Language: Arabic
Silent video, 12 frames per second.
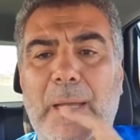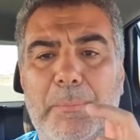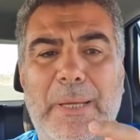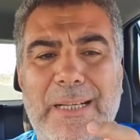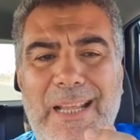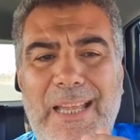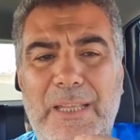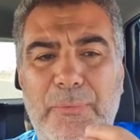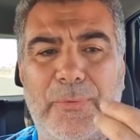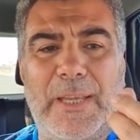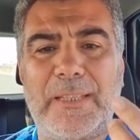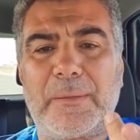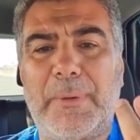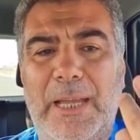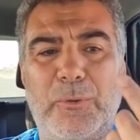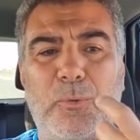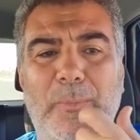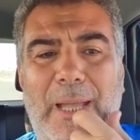كم مرة أخفيت
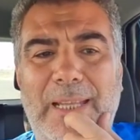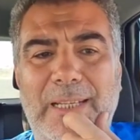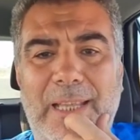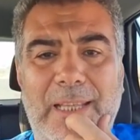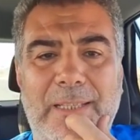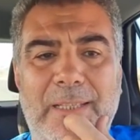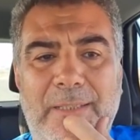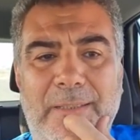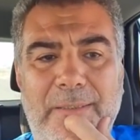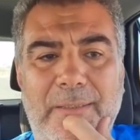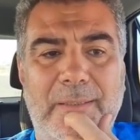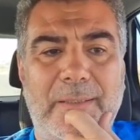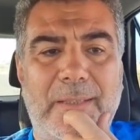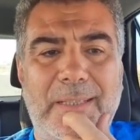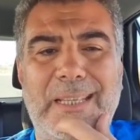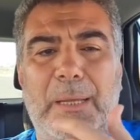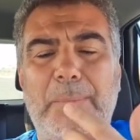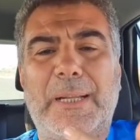معلومة عن الآخرين؟
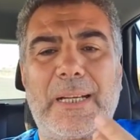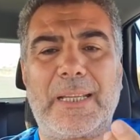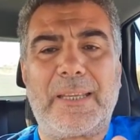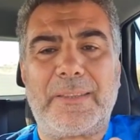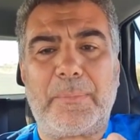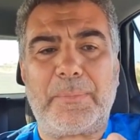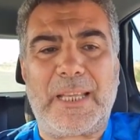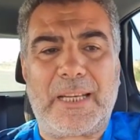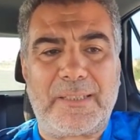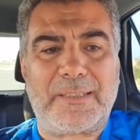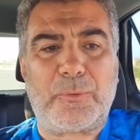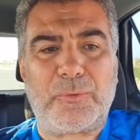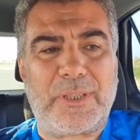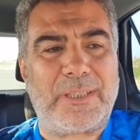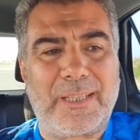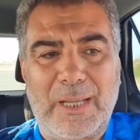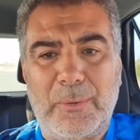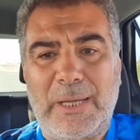كم مرة كذبت على
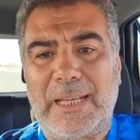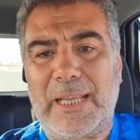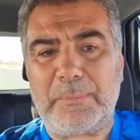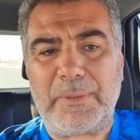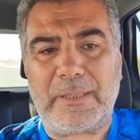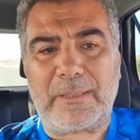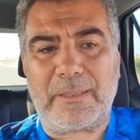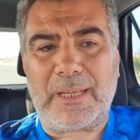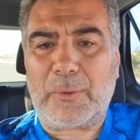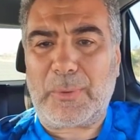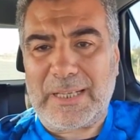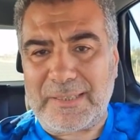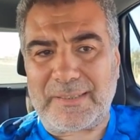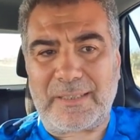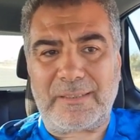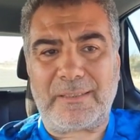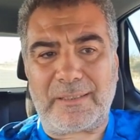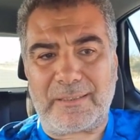زوجتك أو على أبيك أو على
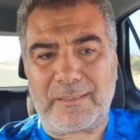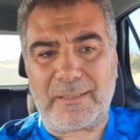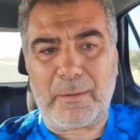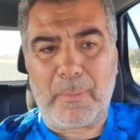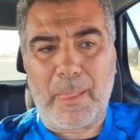صديقك؟